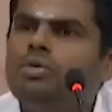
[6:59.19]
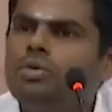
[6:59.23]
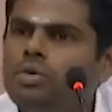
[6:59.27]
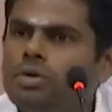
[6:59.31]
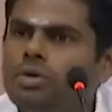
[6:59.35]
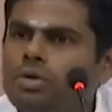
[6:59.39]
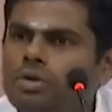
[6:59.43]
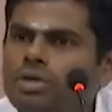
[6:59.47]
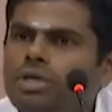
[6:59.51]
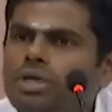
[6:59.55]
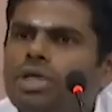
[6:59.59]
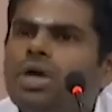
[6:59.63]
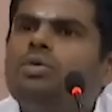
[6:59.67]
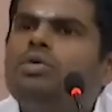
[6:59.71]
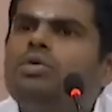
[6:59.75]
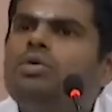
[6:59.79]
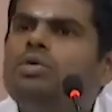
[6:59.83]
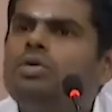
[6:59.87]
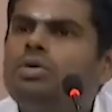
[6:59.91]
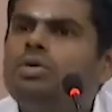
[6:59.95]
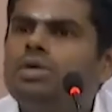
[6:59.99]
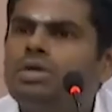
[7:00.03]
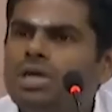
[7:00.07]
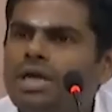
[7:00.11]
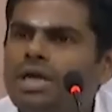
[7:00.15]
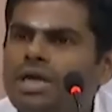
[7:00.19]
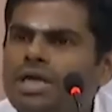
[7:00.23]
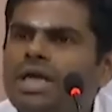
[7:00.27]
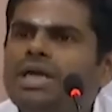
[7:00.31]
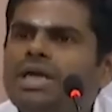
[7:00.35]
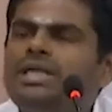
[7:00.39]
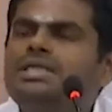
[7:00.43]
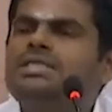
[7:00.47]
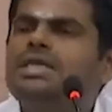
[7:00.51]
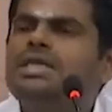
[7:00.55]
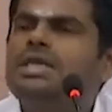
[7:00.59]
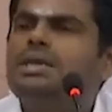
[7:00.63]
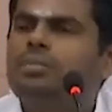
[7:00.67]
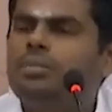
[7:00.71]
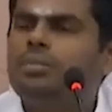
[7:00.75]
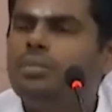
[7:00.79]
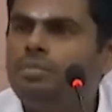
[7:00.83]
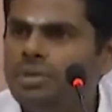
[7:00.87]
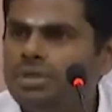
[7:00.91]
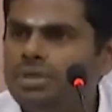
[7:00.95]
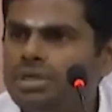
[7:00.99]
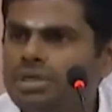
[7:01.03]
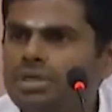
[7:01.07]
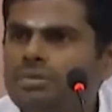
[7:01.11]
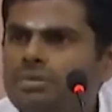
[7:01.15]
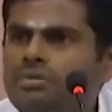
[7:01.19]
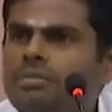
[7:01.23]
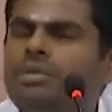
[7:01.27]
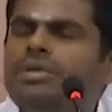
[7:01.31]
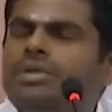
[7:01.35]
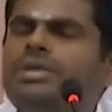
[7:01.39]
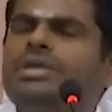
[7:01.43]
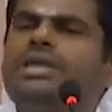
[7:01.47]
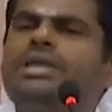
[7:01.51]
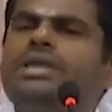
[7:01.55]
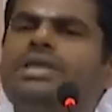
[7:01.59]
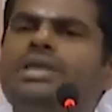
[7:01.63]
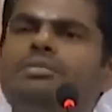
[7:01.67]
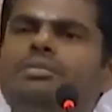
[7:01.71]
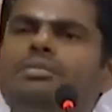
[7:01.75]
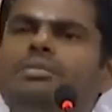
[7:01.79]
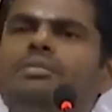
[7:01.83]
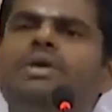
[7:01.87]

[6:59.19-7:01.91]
ஒரு ஒருத்தரா ஒரு ஒருத்தரா யங்ஸ்டரை முப்பத்தெட்டு முப்பத்தஞ்சு